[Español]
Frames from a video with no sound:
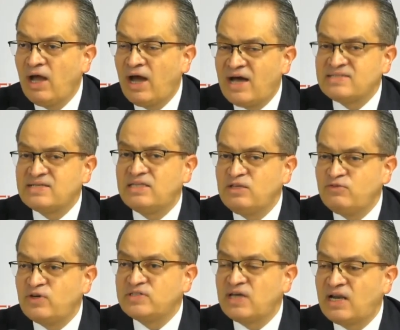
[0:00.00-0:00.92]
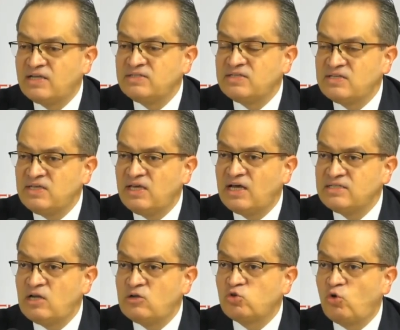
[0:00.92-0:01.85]
a satisfacer las necesidades
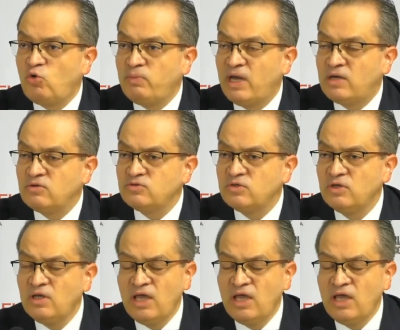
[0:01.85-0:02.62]
de los colombianos.